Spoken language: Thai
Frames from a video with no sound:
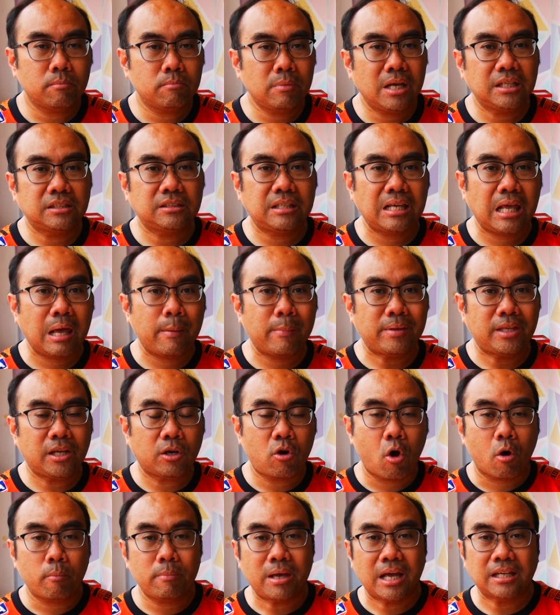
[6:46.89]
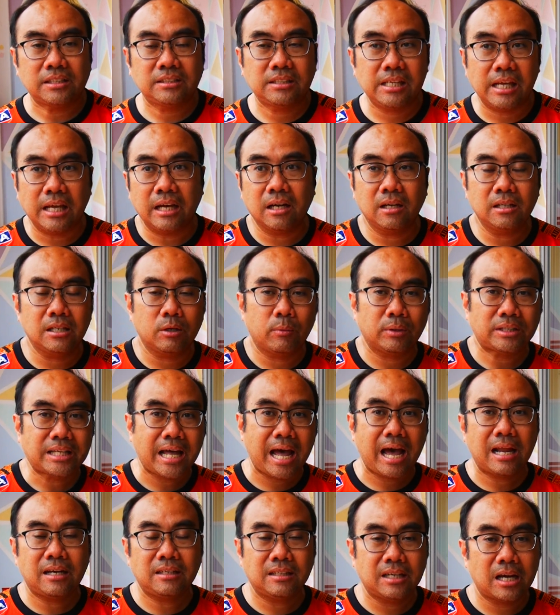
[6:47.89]
บีจีเป็นเจ้าของเบียร์สิงห์หรือว่า
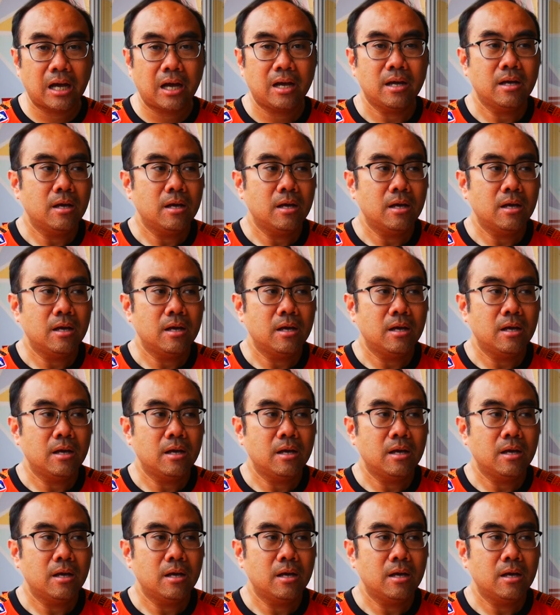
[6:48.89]
ท่าเรือ